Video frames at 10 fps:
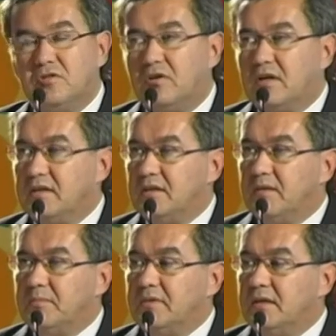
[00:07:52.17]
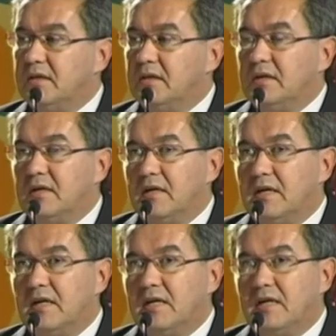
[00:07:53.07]
core de IP,
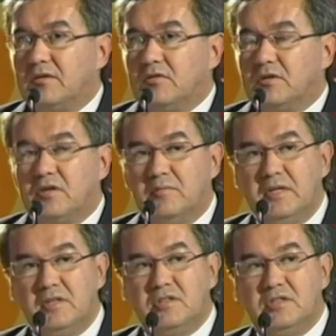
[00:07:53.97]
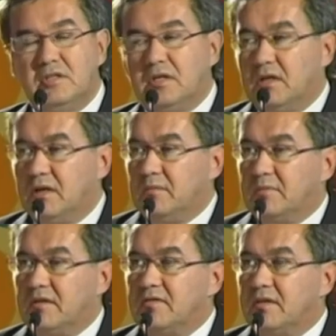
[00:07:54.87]
ela é totalmente uh,
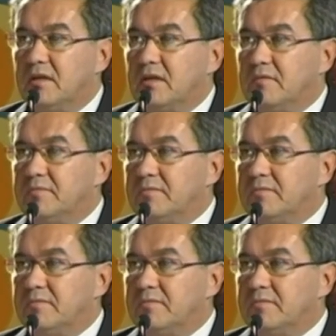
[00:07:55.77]
brasileira.